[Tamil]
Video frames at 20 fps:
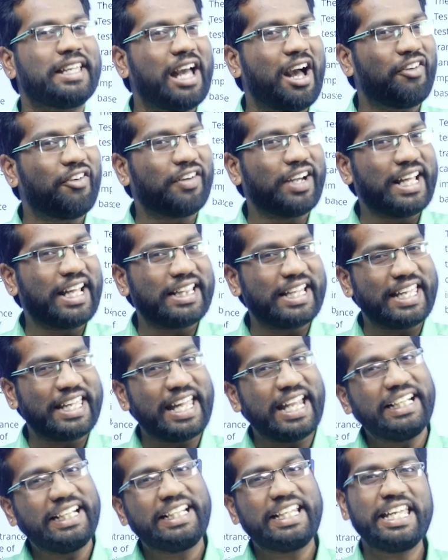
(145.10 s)
அவங்க அந்த
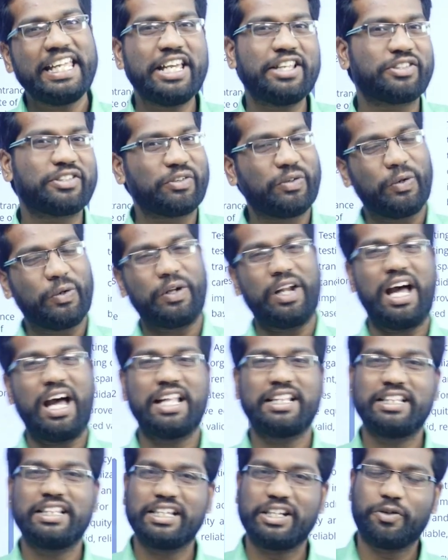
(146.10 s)
என்டிஏ ஸ்கோர்
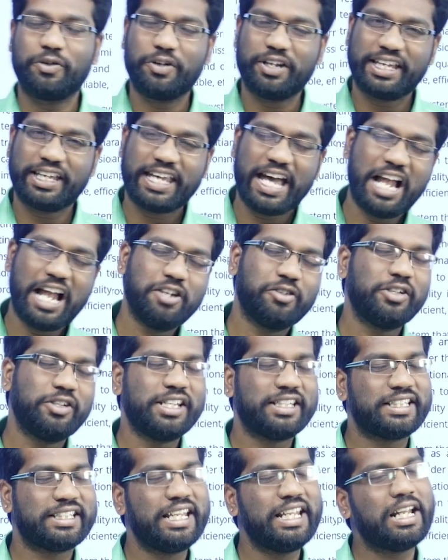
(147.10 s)
அதனுடைய
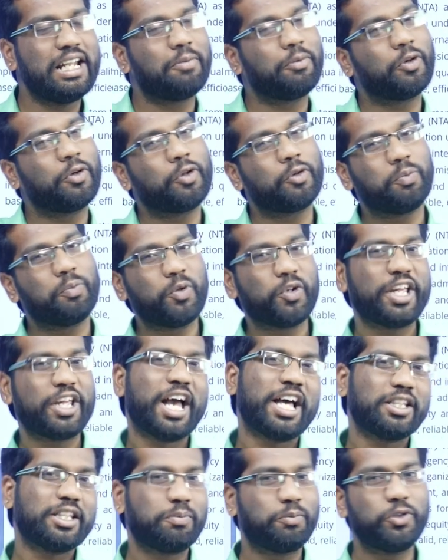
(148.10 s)
கேல்குலேஷனே நமக்கு ஒரு
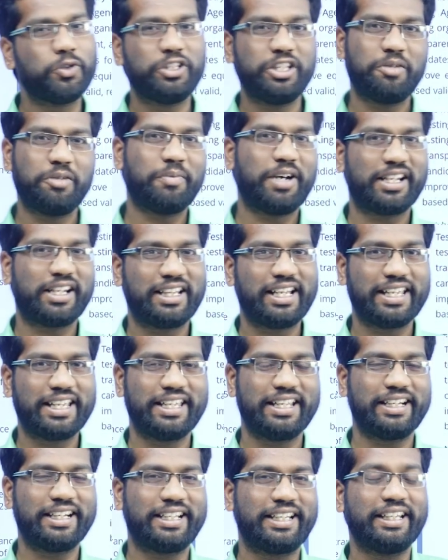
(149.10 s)
புரியாத புதிர் மாதிரி தான்
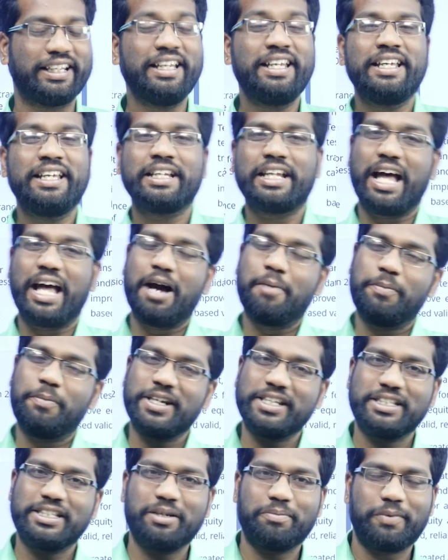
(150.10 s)
இருக்குது நான்
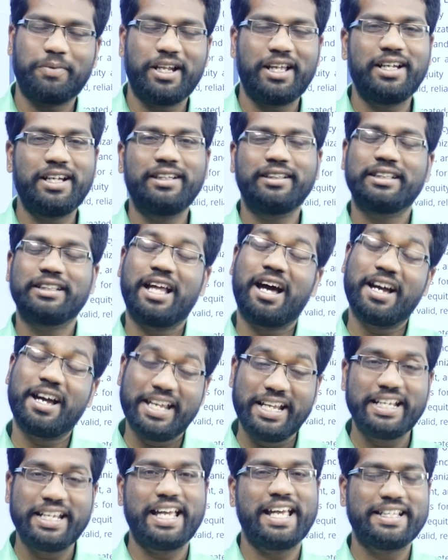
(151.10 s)
படித்தப்பெல்லாம்
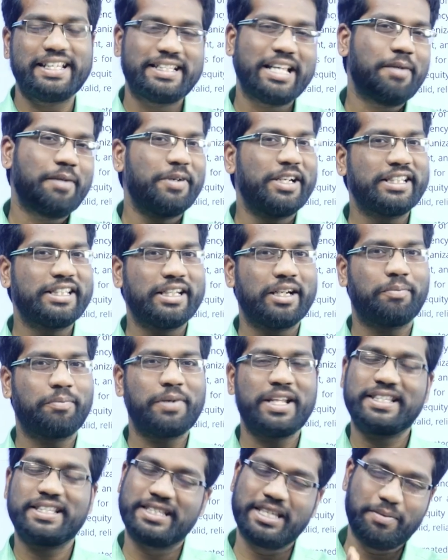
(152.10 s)
நான் எக்ஸாம்
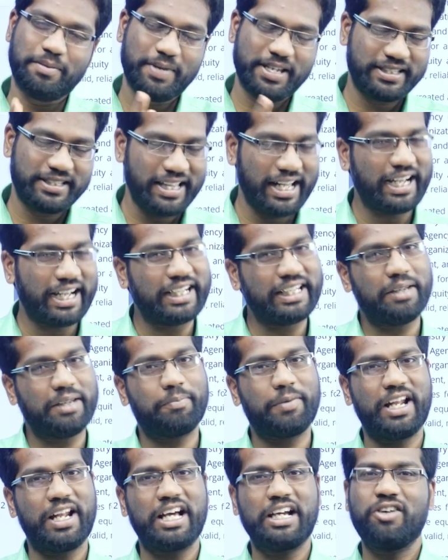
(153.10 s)
எழுதினப்பெல்லாம் சிபிஎஸ் தான்
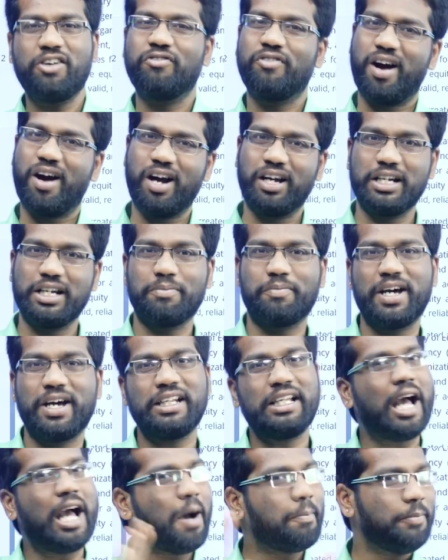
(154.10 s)
கண்டக்ட் பண்ணாங்க வாங்கின
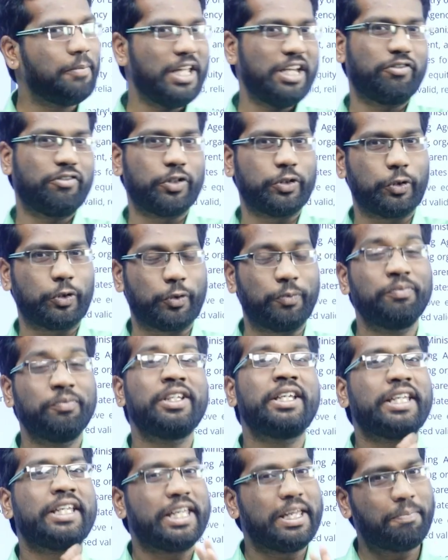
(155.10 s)
மார்க் அப்படியே வந்துடும்
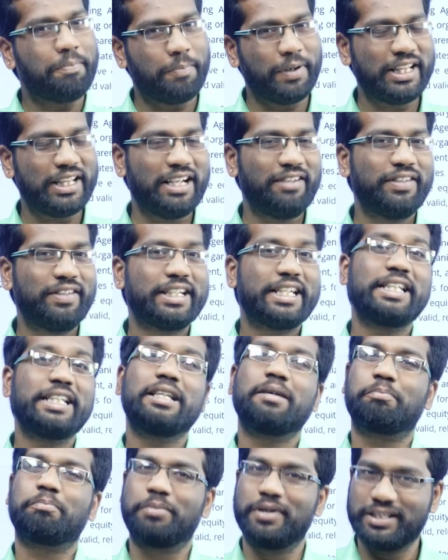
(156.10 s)
இப்போ தான் வந்துட்டு
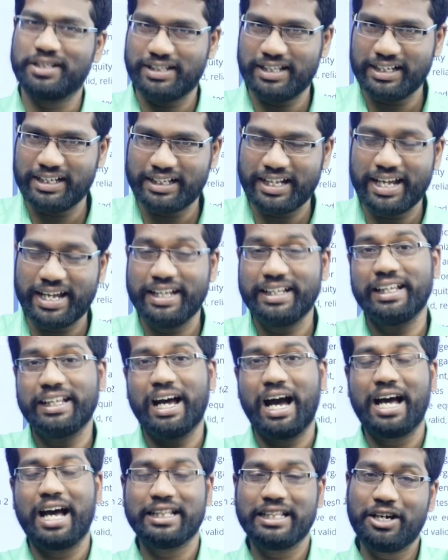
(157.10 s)
இந்த பர்சன்டைல்
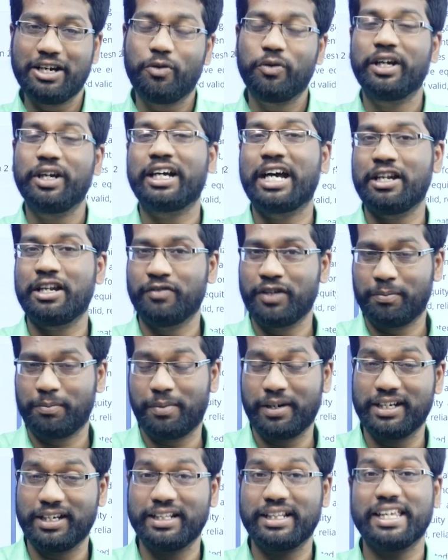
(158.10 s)
அதை அவங்க கன்வெர்ட்
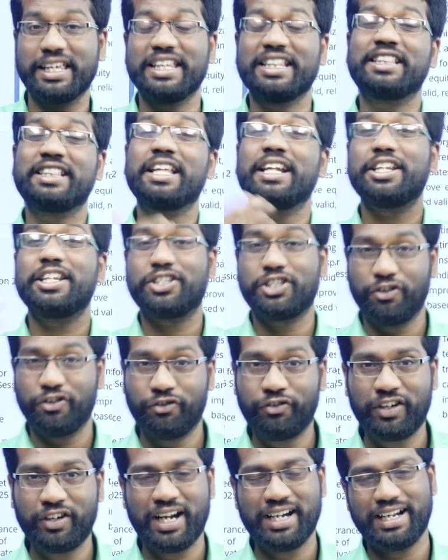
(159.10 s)
பண்ணுறது இத்தனை
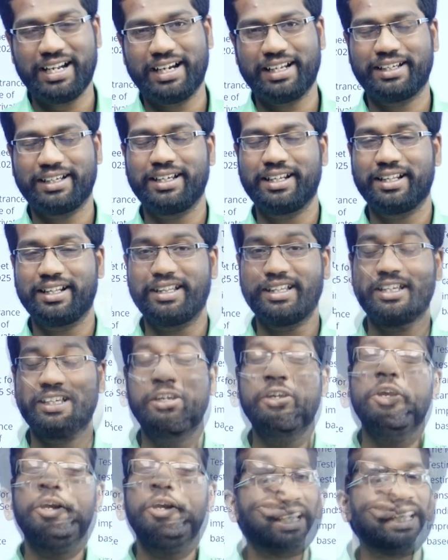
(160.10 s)
ஷிஃப்டாக நடக்கிறது
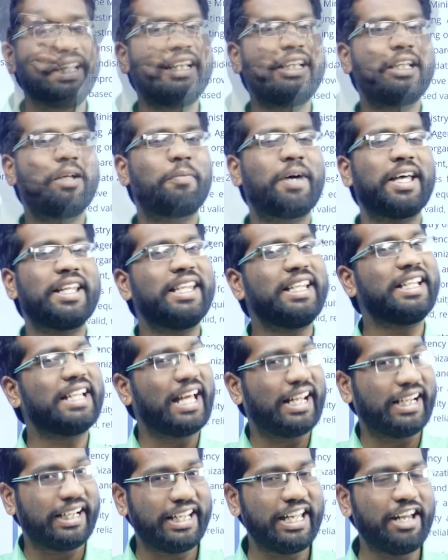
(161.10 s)
இந்த மாதிரி
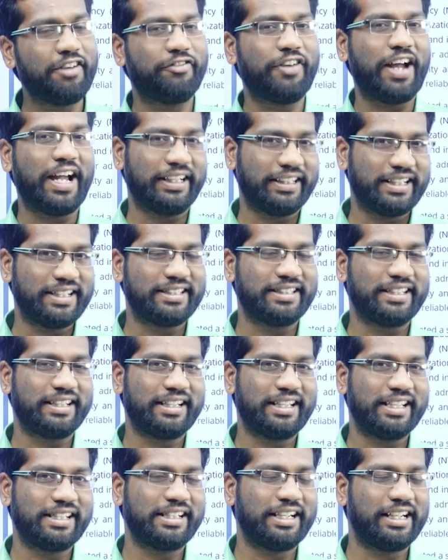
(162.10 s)
நிறைய ஃபேக்டர்ஸ்
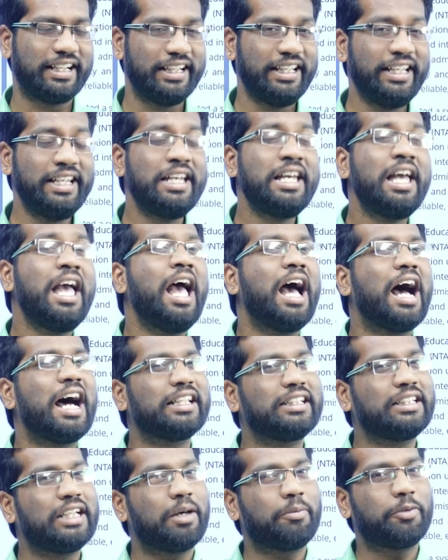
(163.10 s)
இருக்கிறதுனால
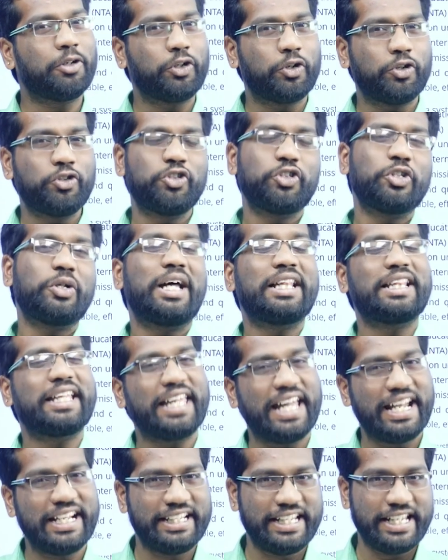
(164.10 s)
அது நமக்கு கொஞ்சம் அந்த
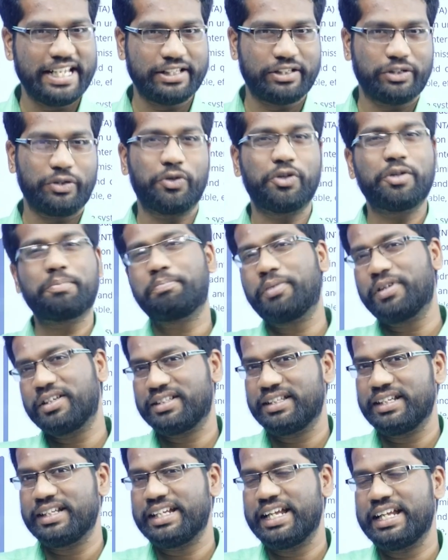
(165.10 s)
என்டிஏ ஸ்கோர்
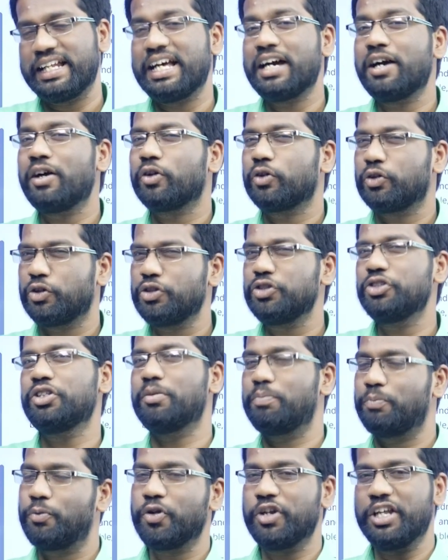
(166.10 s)
பர்சன்ட்
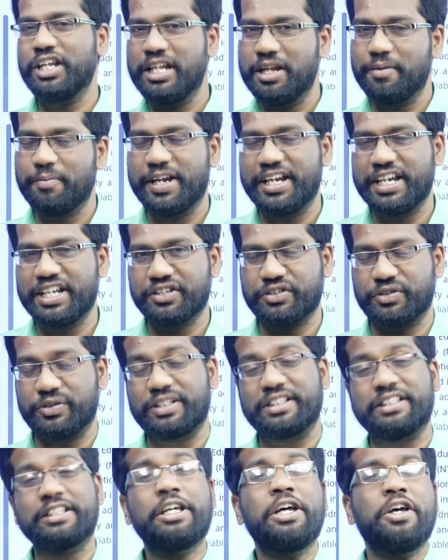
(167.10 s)
கொஞ்சம் புரியல மைடியர்
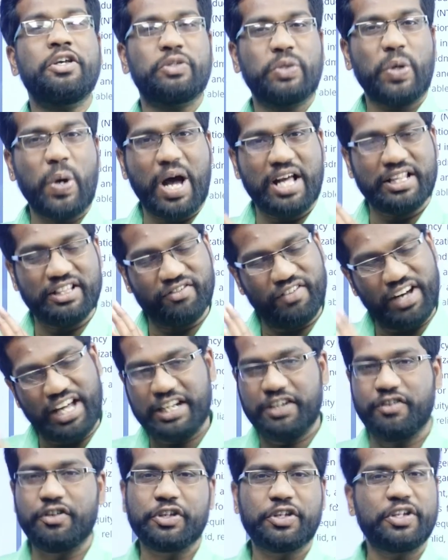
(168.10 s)
ஸ்டூடெண்ட்ஸ் ஸோ அது வர
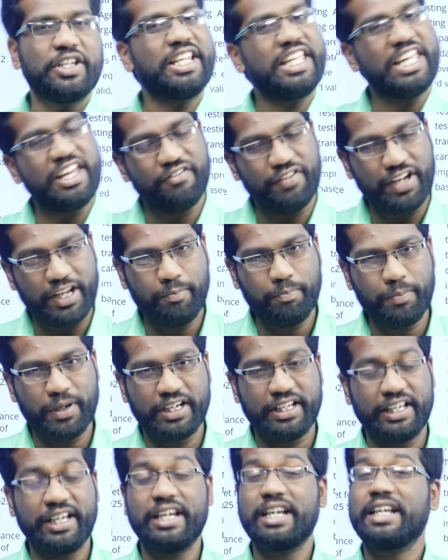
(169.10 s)
வரைக்கும் நீங்கள் வெயிட்
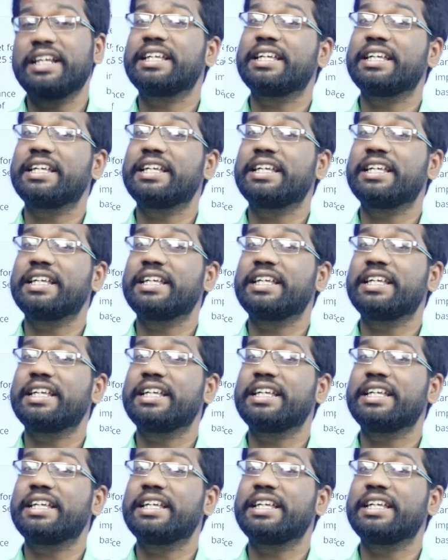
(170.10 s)
பண்ணுங்கள்